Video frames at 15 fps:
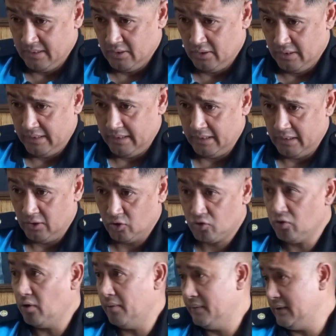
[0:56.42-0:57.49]
eh, no
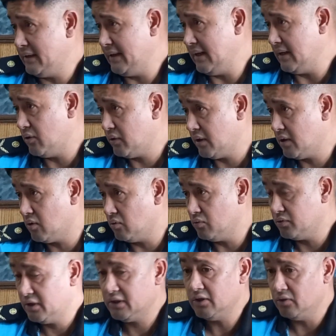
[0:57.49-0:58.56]
solamente a la hora de
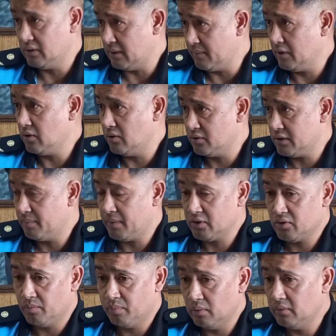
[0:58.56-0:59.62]
conducir, sino también con los
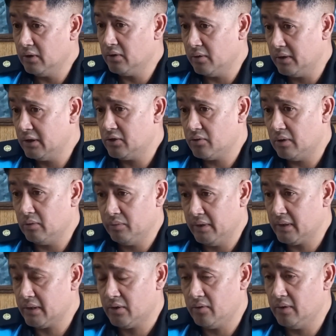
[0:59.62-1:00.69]
espacios públicos. De hecho, la
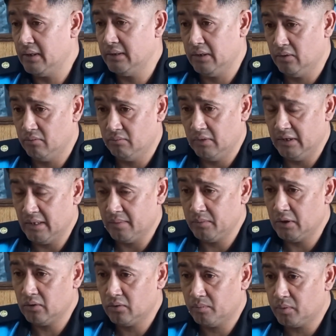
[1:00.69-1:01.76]
unidad regional tiene un
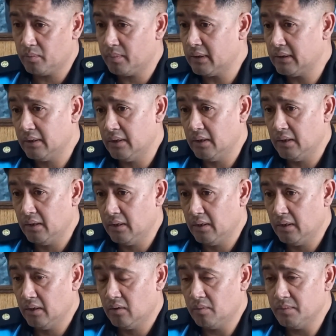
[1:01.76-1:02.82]
lineamiento por
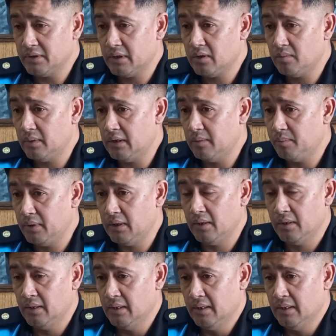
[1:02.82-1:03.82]
parte del comisario Milipil